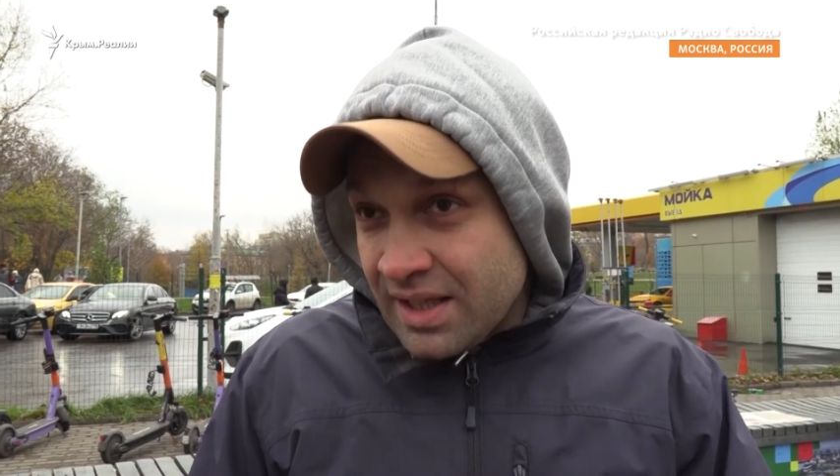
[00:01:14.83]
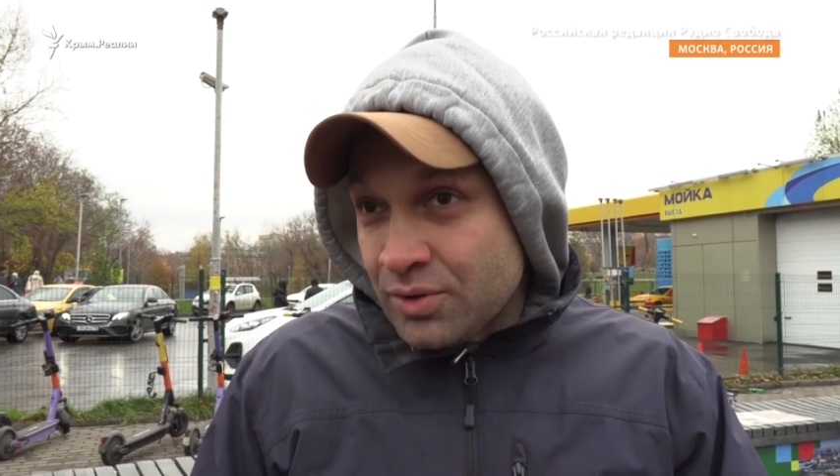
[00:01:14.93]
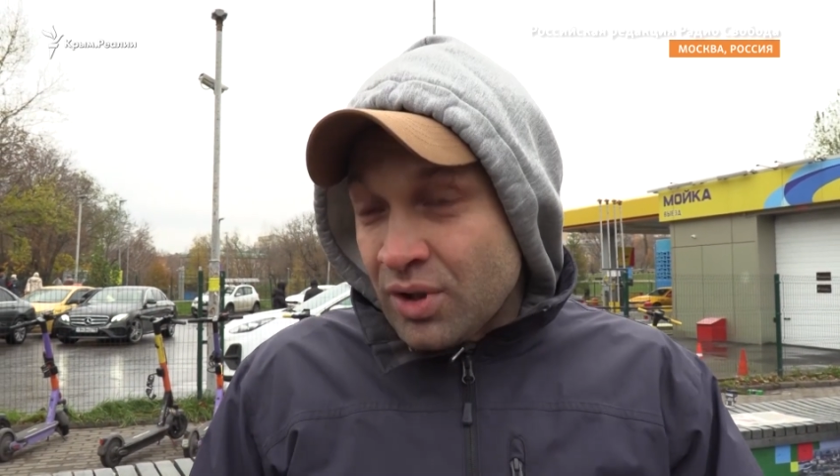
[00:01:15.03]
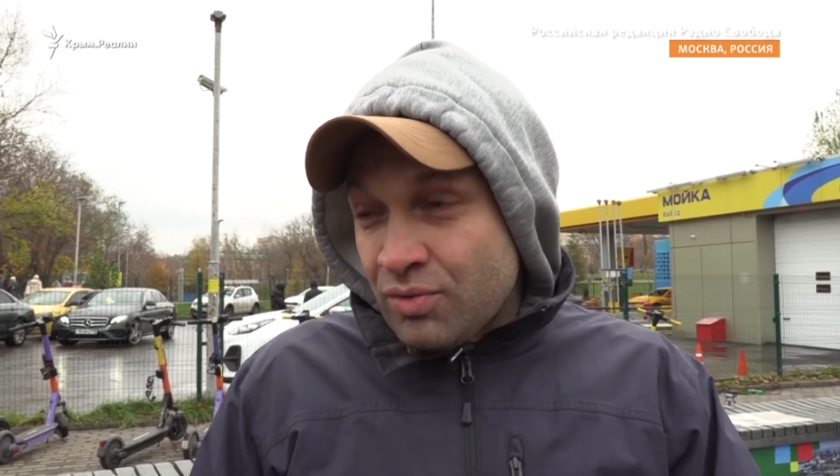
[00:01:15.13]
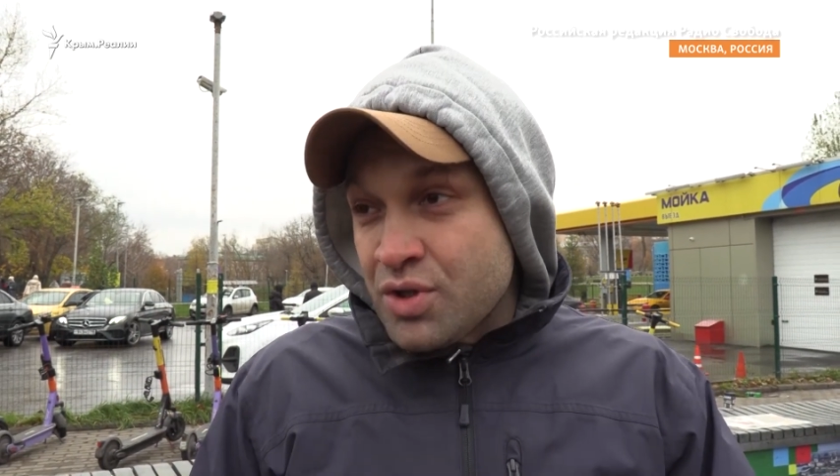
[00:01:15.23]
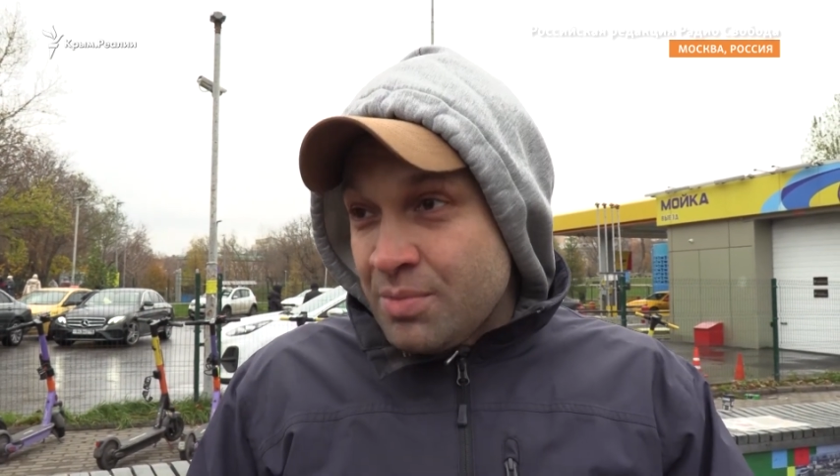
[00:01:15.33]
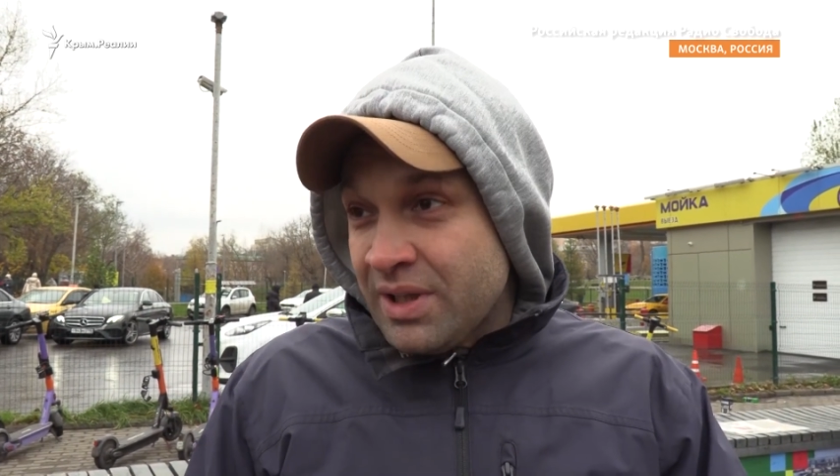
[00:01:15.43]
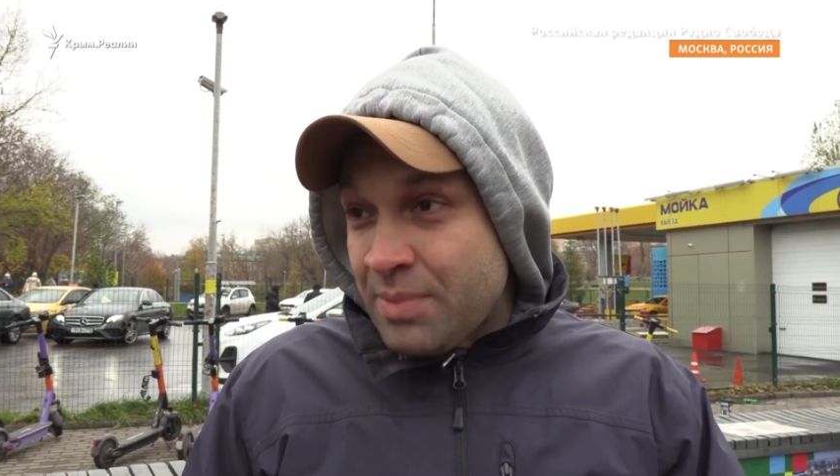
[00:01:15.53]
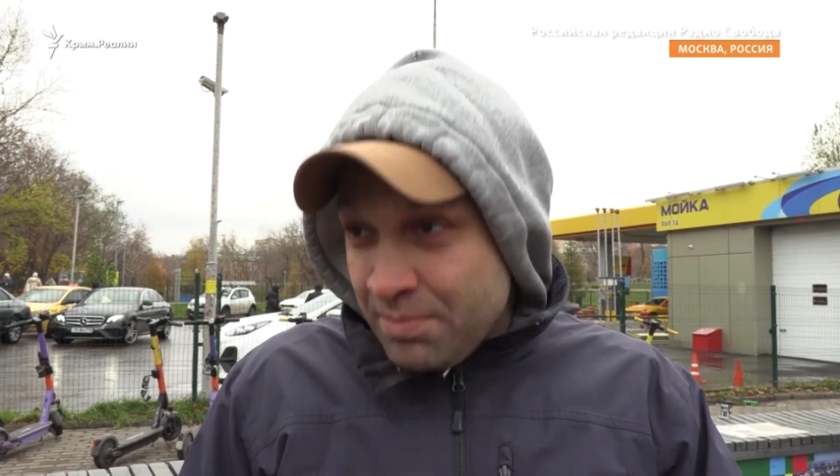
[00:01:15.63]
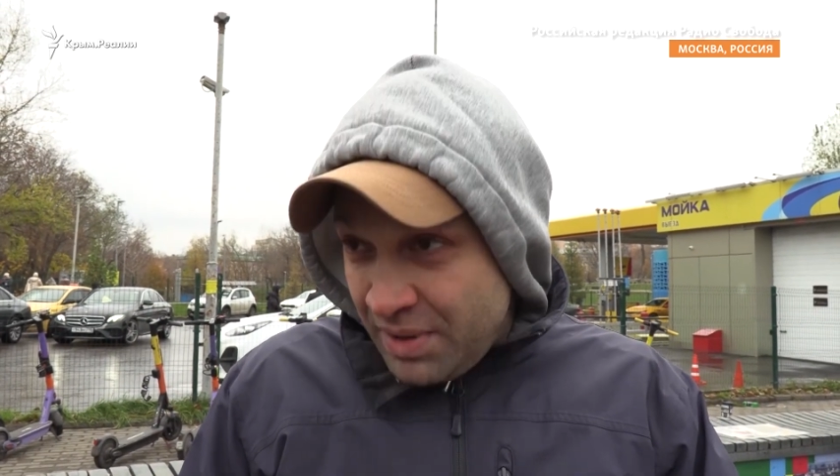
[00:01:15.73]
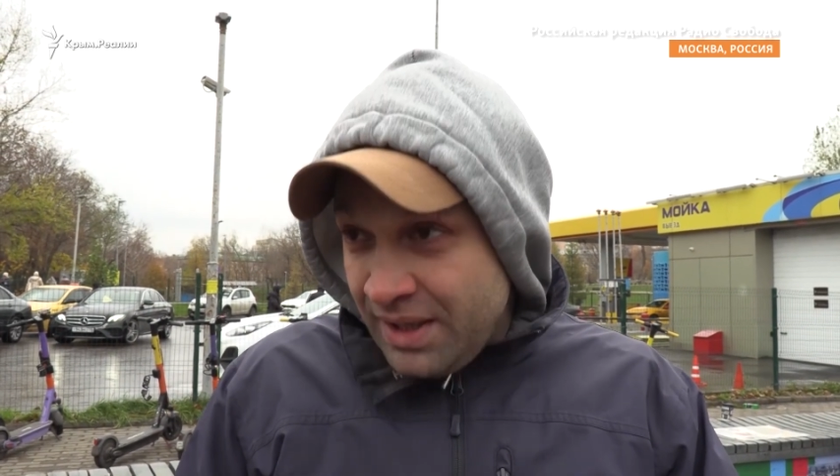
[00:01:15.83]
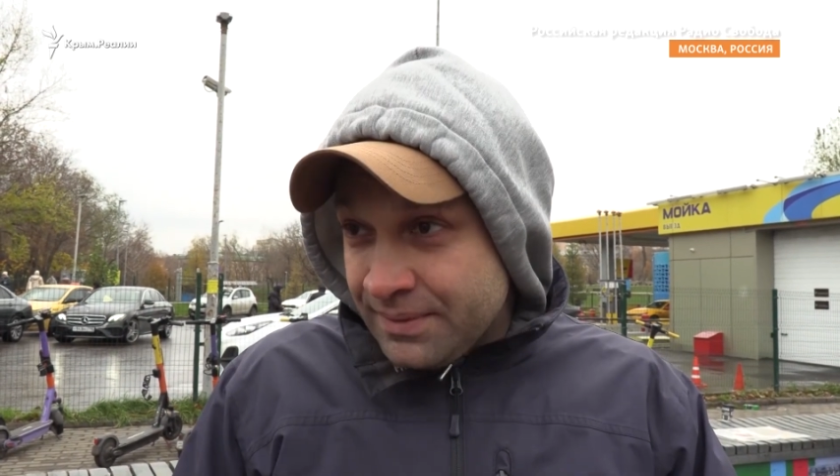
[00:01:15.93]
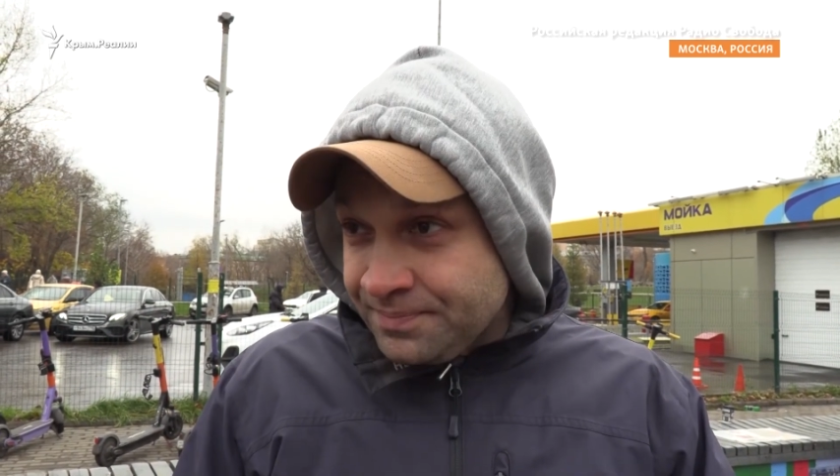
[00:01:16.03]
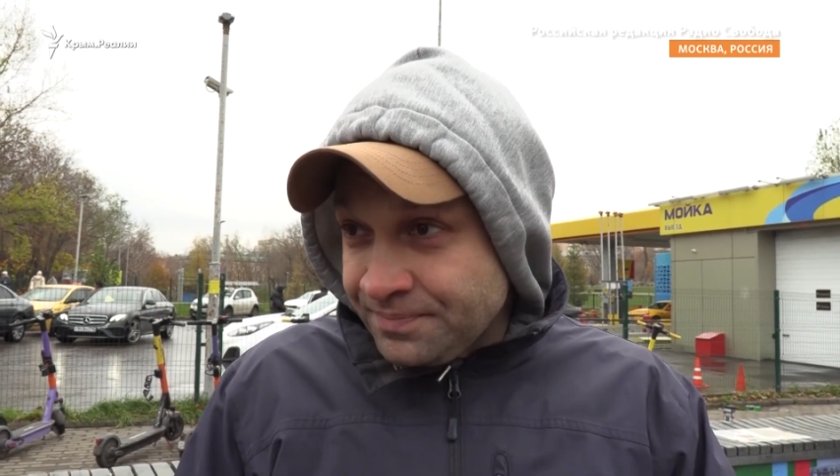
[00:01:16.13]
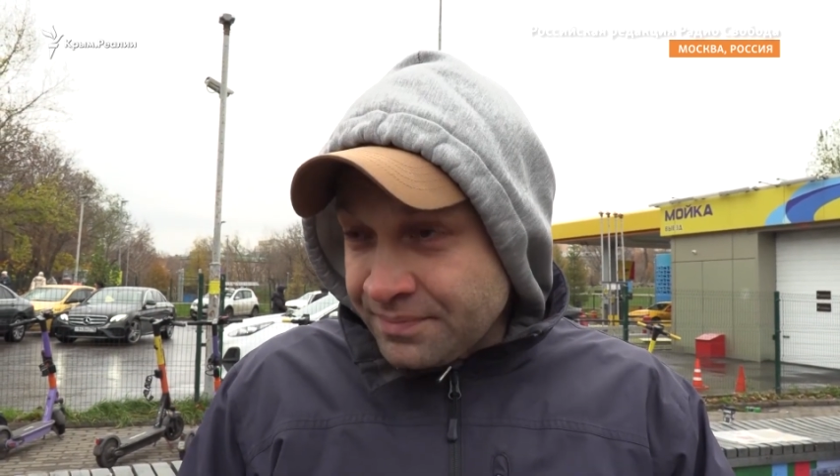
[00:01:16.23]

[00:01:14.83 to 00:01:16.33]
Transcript: которых 8 лет бомбили,